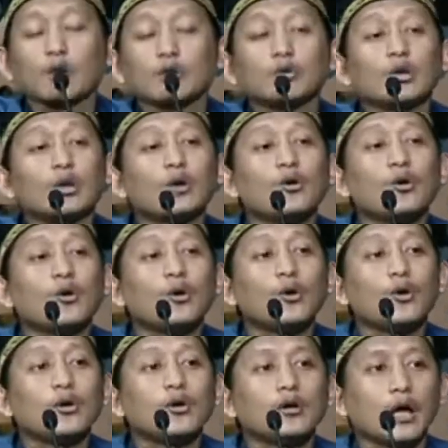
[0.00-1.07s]
traktir
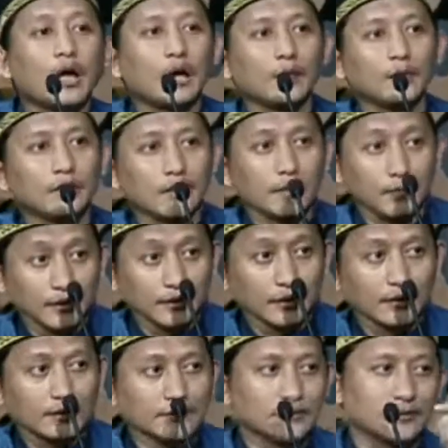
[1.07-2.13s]
dong nah
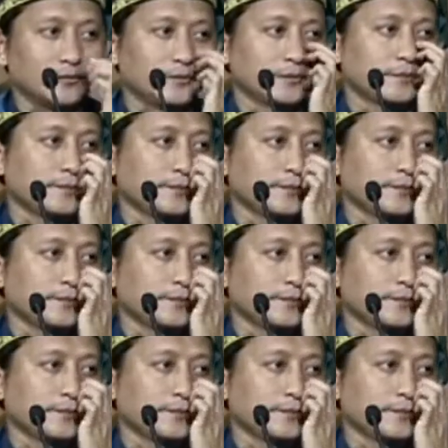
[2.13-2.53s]
minta-minta tuh